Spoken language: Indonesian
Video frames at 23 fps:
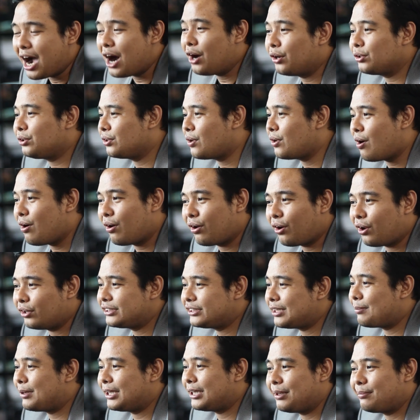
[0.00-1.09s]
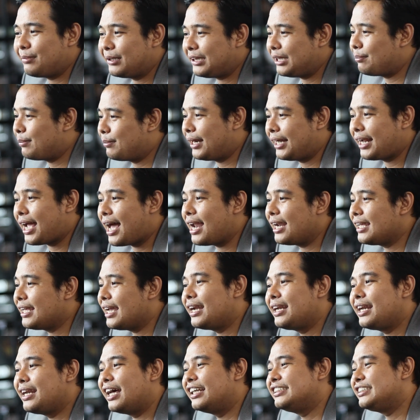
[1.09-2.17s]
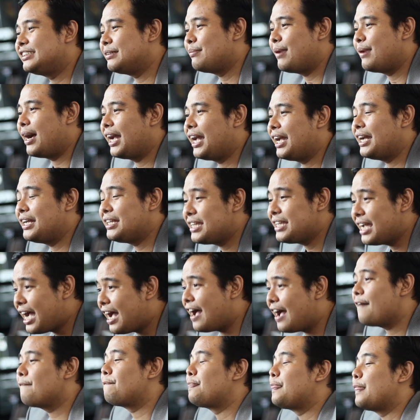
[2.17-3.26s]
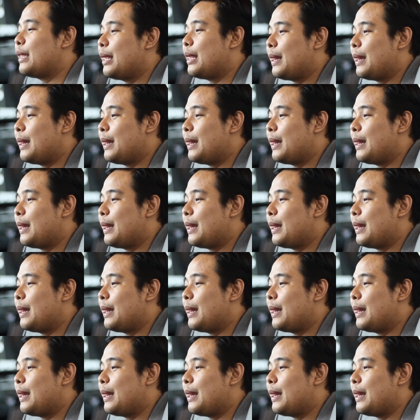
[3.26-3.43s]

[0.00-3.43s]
out, nongkrong sama teman-teman kalian dan sebagainya.